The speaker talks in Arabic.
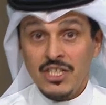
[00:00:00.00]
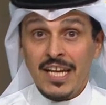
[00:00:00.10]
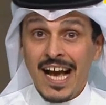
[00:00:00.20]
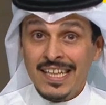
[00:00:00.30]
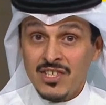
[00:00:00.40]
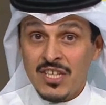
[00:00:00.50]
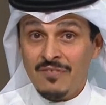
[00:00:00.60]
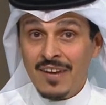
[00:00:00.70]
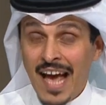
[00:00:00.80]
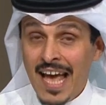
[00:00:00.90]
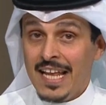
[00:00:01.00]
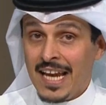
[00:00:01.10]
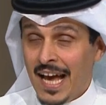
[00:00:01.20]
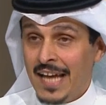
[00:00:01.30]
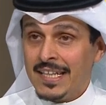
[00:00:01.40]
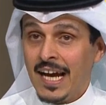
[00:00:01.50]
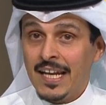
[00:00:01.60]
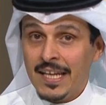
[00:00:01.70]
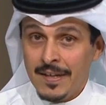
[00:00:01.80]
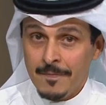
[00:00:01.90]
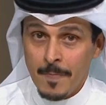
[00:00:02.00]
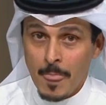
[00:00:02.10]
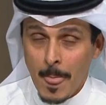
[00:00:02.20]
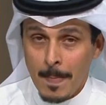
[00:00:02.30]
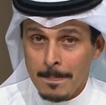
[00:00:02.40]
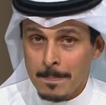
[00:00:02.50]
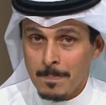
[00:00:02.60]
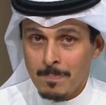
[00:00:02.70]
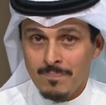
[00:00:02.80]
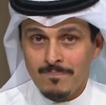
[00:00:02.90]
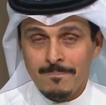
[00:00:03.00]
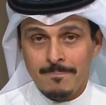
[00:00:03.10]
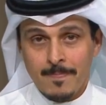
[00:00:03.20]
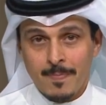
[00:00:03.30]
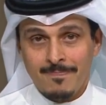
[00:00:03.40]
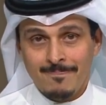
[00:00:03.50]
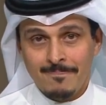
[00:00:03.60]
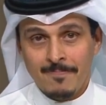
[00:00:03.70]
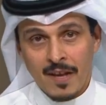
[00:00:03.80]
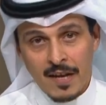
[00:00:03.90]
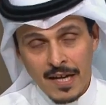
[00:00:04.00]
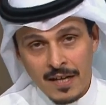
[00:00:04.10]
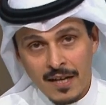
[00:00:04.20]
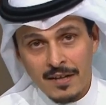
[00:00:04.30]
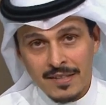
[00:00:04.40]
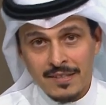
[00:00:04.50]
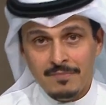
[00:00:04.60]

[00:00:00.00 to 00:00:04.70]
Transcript: اللي قاعد يصير في الاهلي الان داخليا الاعضاء الشرف والداعمين ما في أه، ما في